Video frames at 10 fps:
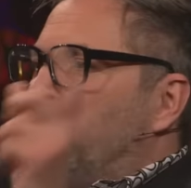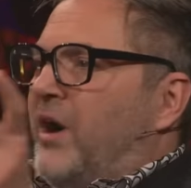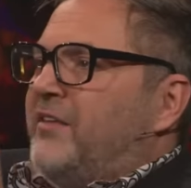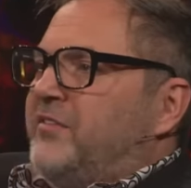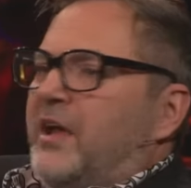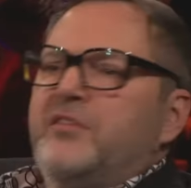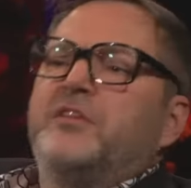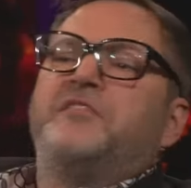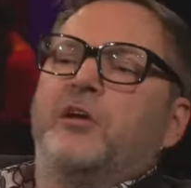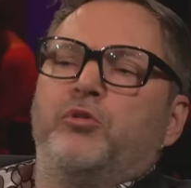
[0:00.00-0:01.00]
Du hast ja, ist
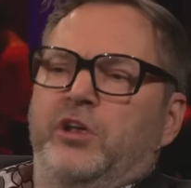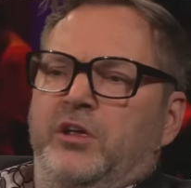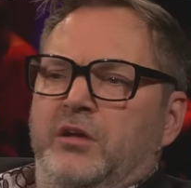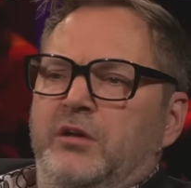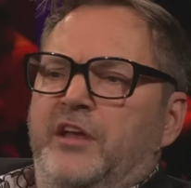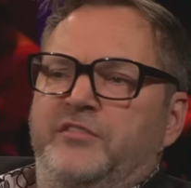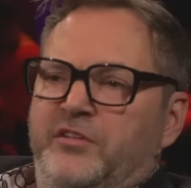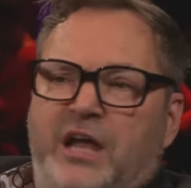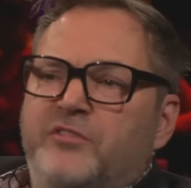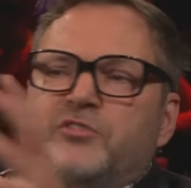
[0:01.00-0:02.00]
eine Theorie. Herr
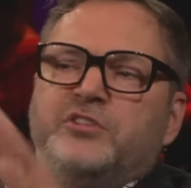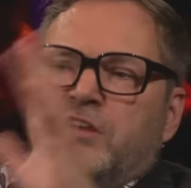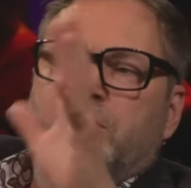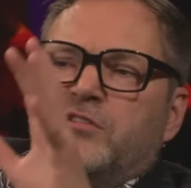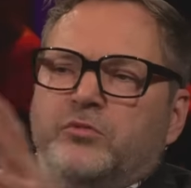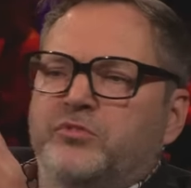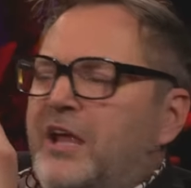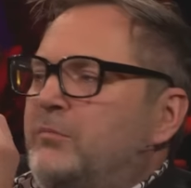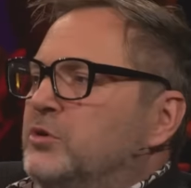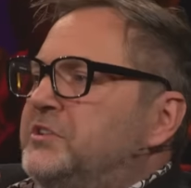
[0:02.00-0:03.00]
Thiel, heißt nicht, dass das so
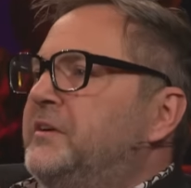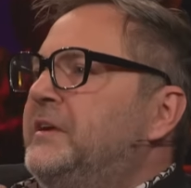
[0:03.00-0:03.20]
sein muss.